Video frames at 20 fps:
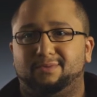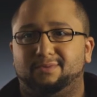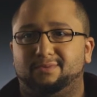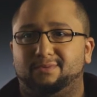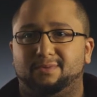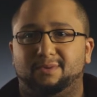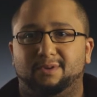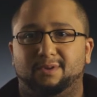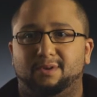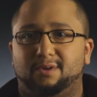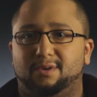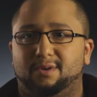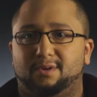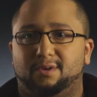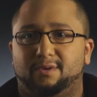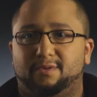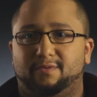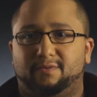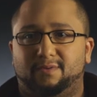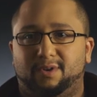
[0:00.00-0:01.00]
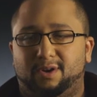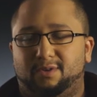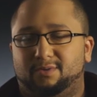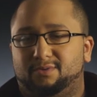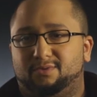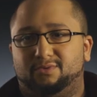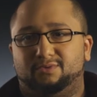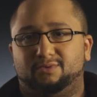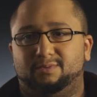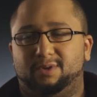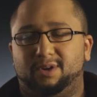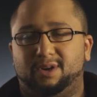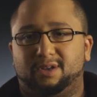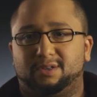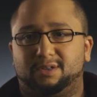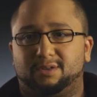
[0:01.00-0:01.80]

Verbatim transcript: on, voilà, on en oublie la